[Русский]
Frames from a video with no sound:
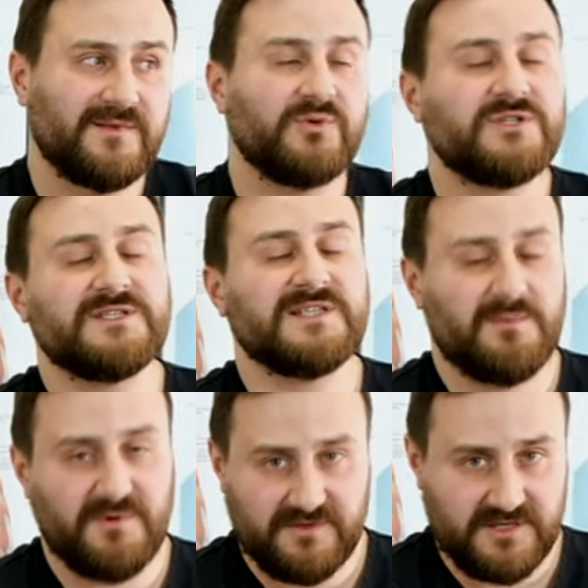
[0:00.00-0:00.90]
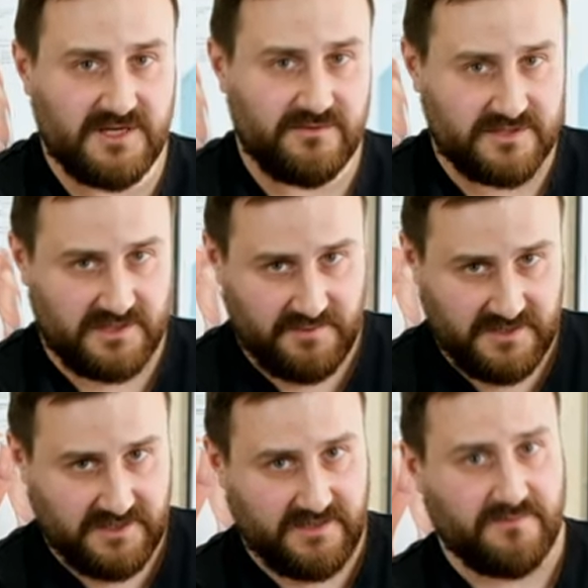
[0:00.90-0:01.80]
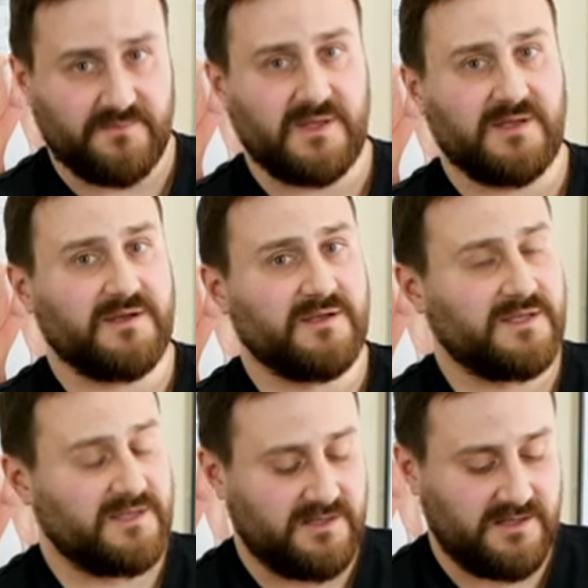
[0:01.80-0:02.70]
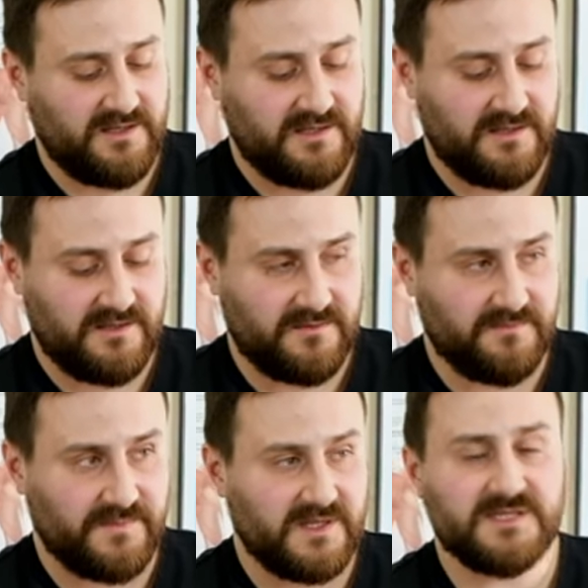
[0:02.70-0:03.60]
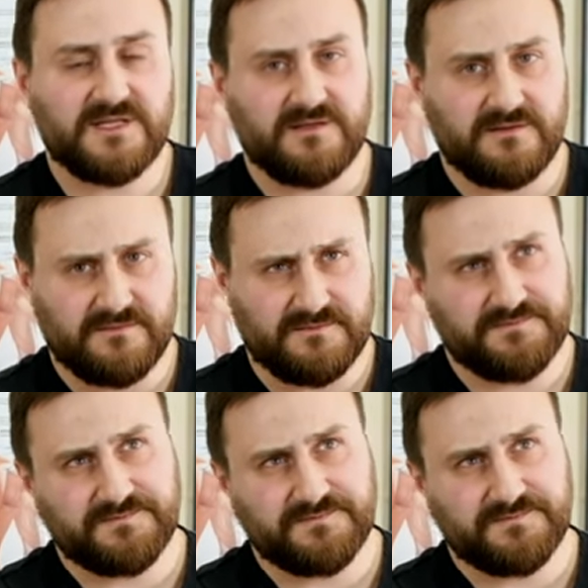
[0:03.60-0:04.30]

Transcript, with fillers: очень слабо выделяются лопатки, э, и есть такой